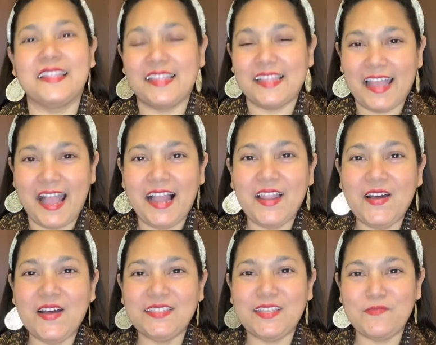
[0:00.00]
Halo,
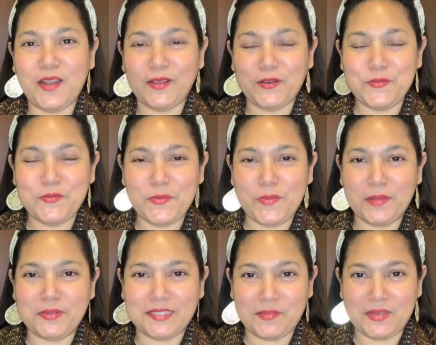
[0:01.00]
assalamualaikum. Kembali
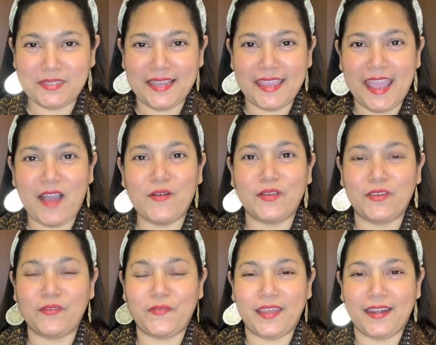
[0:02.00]
bersama saya Aoki
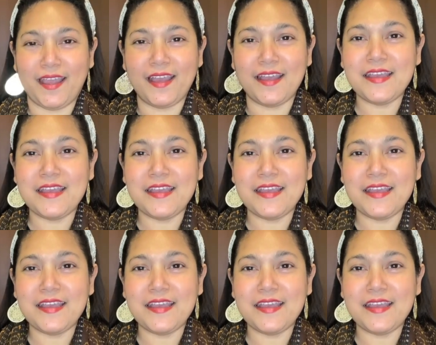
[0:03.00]
Vera.